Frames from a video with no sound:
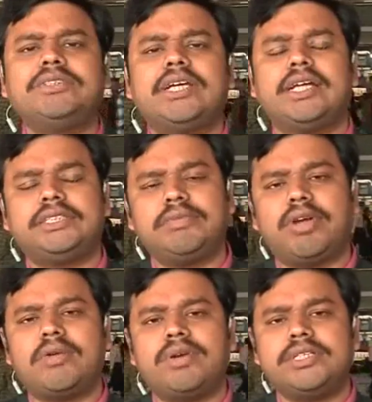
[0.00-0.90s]
এবং সেক্ষেত্রে
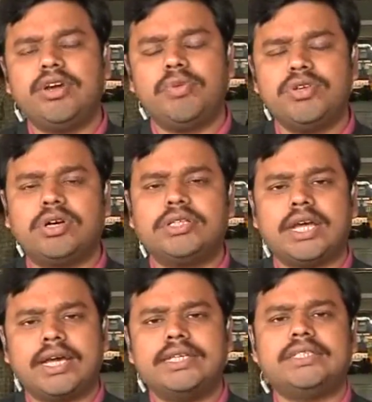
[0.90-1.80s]
বরাবরই যে অভিযোগটা
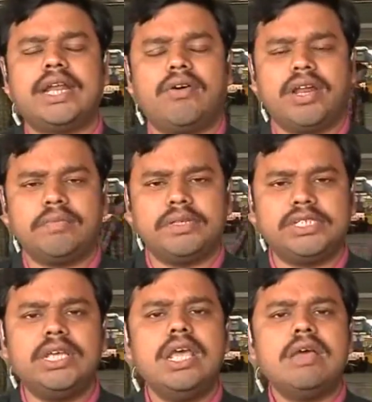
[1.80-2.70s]
থাকে যে তারা অনেক
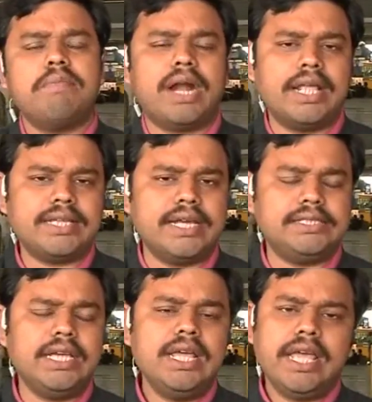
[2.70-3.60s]
বেশি ভাড়া
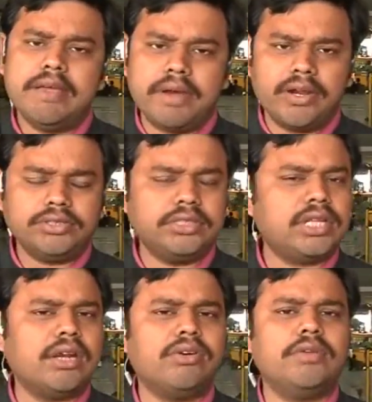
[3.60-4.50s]
চাইছে এবারেও সে
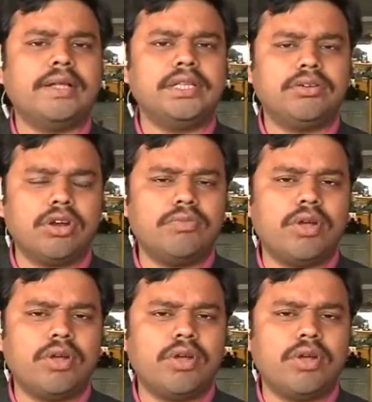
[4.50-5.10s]
তার কোনো ব্যতিক্রম